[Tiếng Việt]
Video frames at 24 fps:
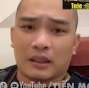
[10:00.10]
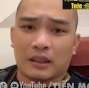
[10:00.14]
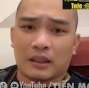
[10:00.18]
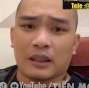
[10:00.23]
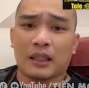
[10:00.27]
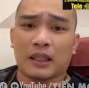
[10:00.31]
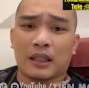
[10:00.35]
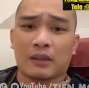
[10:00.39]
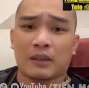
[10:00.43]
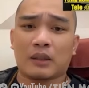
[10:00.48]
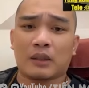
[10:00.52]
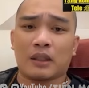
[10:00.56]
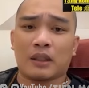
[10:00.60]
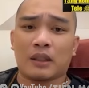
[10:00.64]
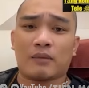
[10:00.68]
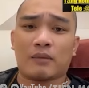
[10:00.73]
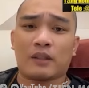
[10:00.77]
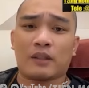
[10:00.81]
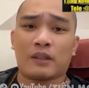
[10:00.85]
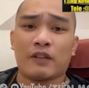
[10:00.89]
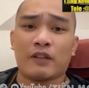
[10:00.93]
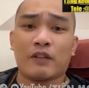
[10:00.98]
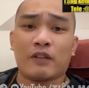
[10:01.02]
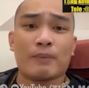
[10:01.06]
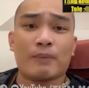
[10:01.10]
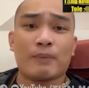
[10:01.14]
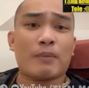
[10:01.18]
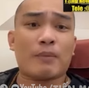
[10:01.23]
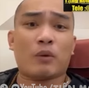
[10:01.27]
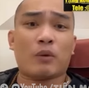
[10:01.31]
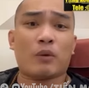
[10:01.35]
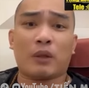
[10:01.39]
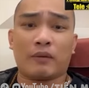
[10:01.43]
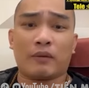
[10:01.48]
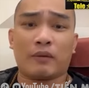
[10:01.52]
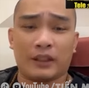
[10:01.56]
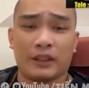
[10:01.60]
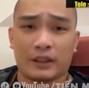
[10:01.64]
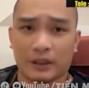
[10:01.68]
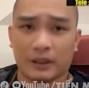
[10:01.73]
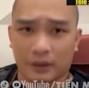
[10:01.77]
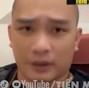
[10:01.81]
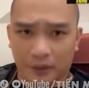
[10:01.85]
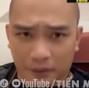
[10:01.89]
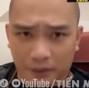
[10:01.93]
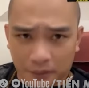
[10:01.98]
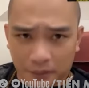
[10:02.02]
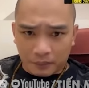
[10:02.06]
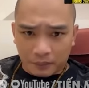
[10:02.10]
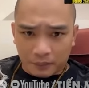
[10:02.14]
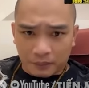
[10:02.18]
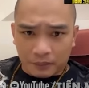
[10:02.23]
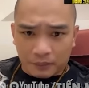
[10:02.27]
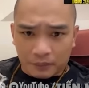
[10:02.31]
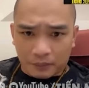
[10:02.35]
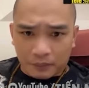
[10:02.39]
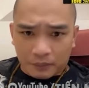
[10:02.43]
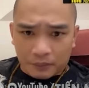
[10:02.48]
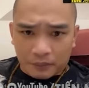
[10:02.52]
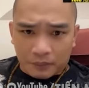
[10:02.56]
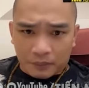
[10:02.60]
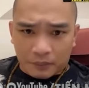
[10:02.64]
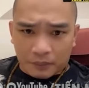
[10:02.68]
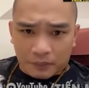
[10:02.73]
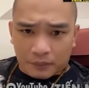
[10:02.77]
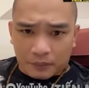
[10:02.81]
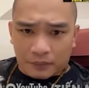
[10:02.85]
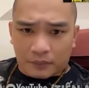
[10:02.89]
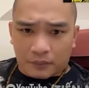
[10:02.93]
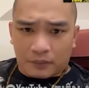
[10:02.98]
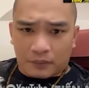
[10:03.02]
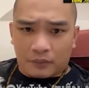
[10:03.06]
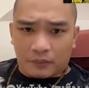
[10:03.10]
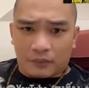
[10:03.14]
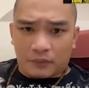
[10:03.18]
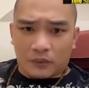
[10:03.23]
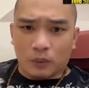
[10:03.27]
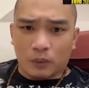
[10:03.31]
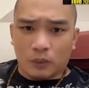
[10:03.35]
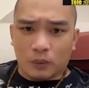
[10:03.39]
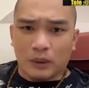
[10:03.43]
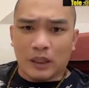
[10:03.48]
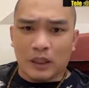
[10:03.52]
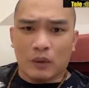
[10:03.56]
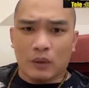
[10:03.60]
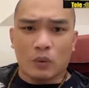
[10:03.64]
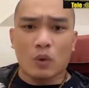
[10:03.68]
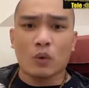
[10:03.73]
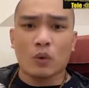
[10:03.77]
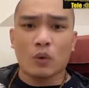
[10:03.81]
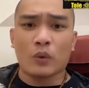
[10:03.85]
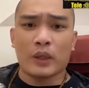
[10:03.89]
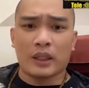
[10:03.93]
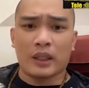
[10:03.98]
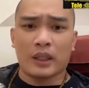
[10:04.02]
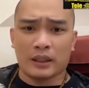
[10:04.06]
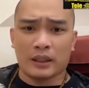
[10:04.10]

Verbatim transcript: tất cả chúng ta được được phép bàn luận về lịch sử chúng ta có quyền là